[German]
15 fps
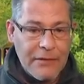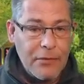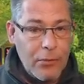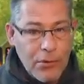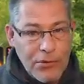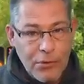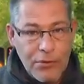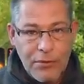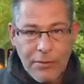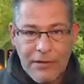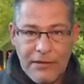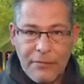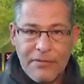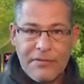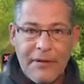oh, Toto
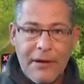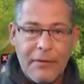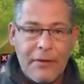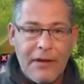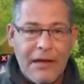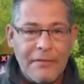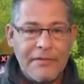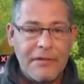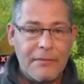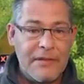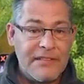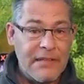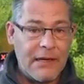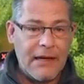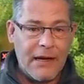bringt um 2 Uhr ein Livestream,
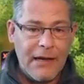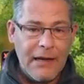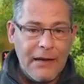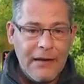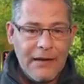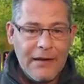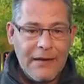ist ja geil.